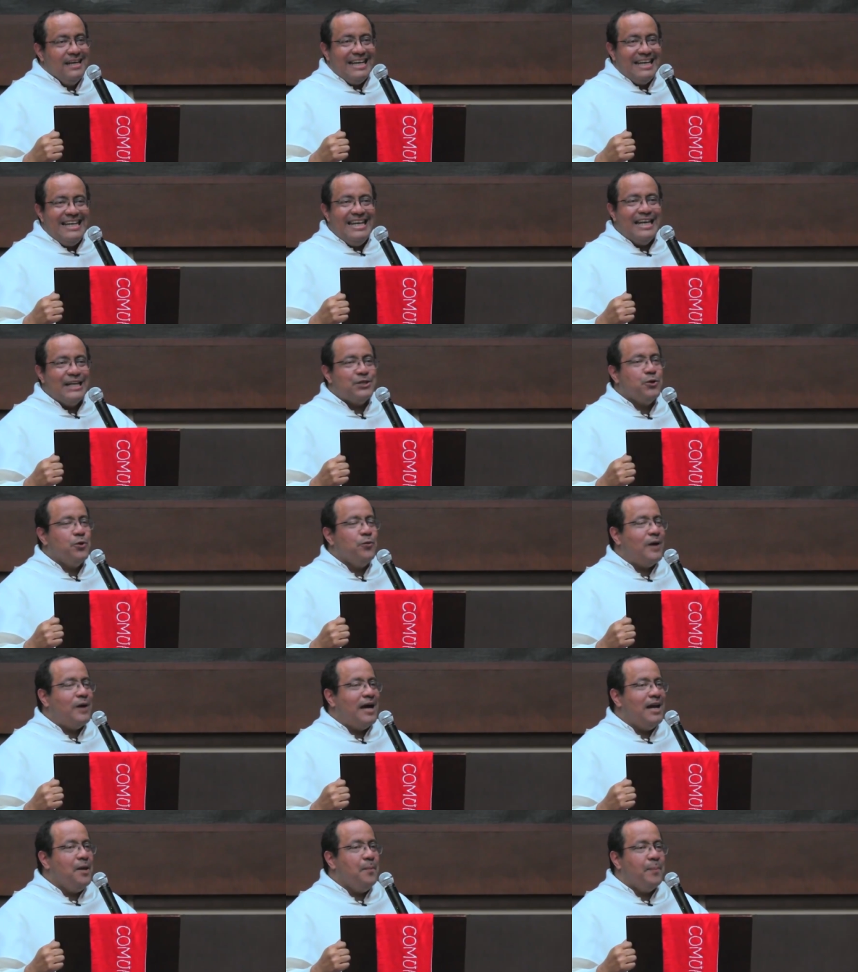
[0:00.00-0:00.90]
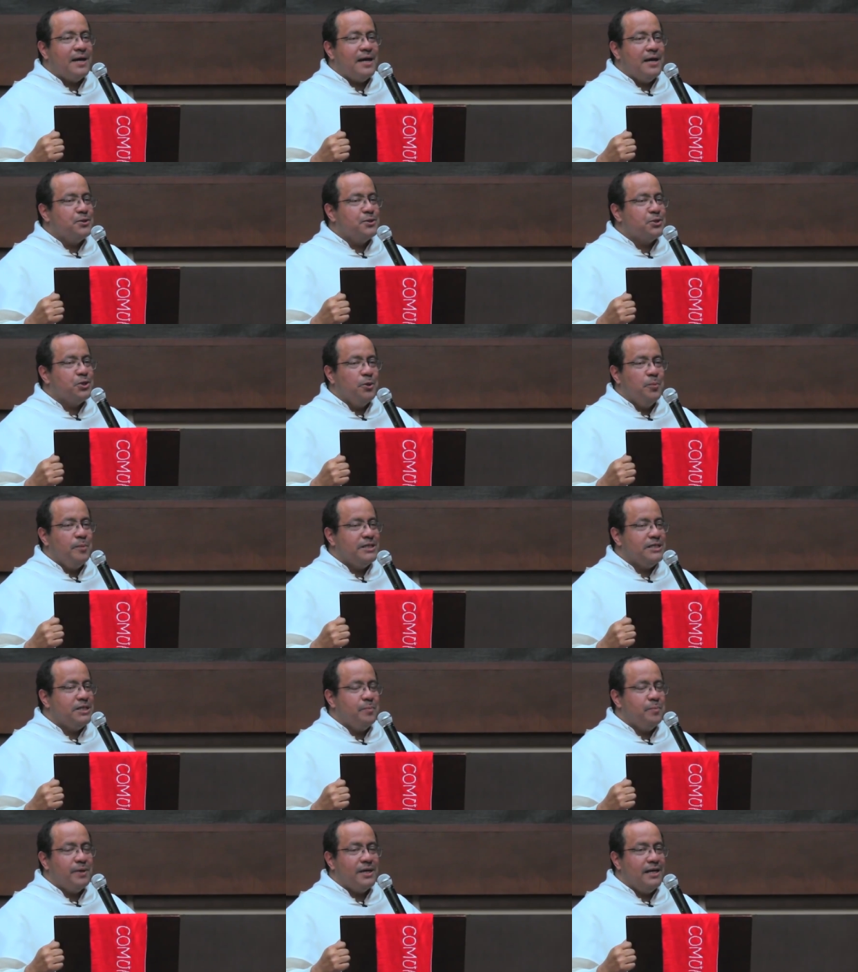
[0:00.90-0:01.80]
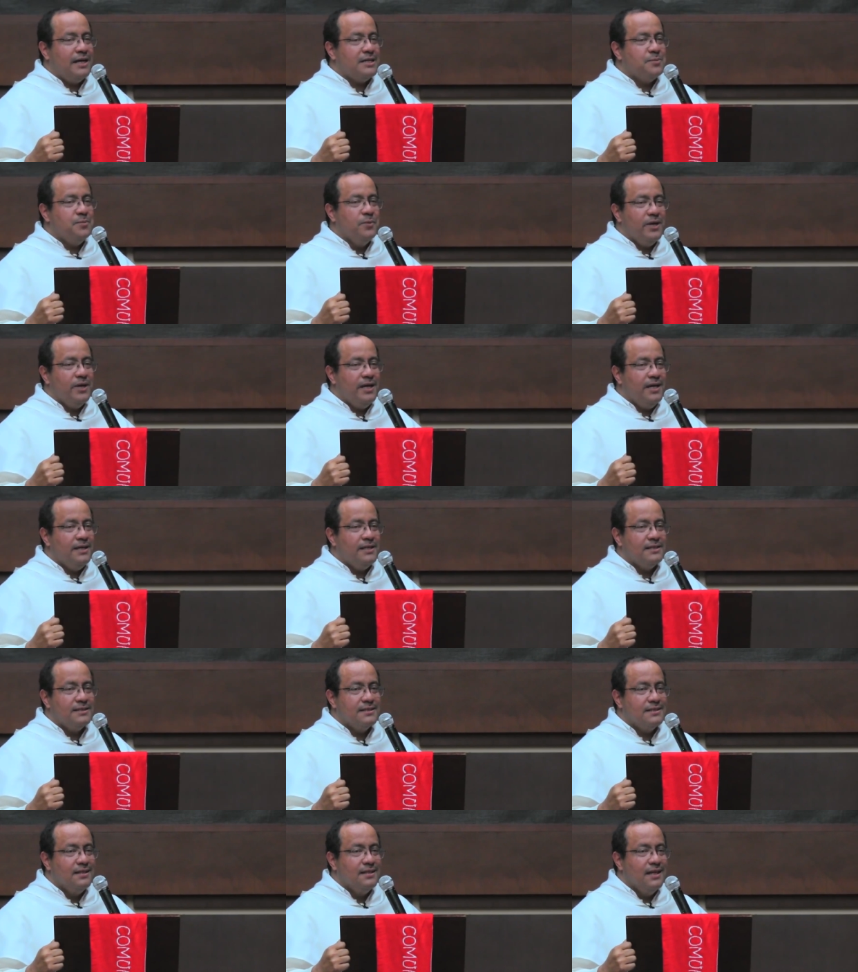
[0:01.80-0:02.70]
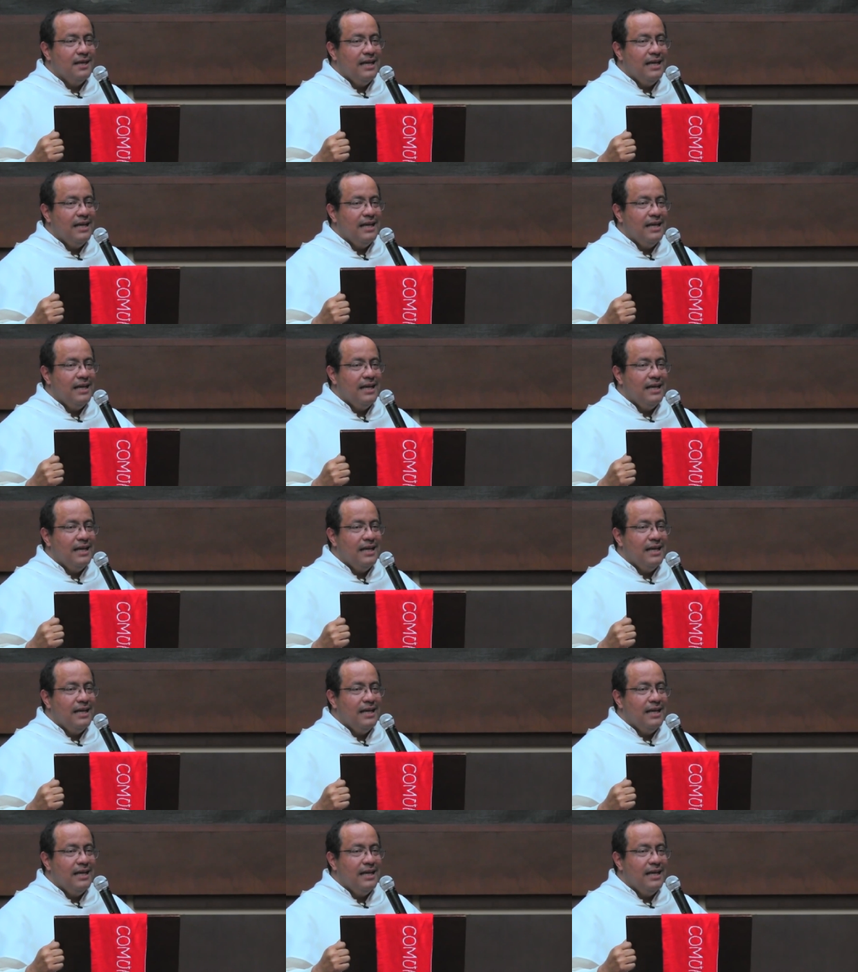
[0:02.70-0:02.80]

Y eso vale para los hombres y para las mujeres.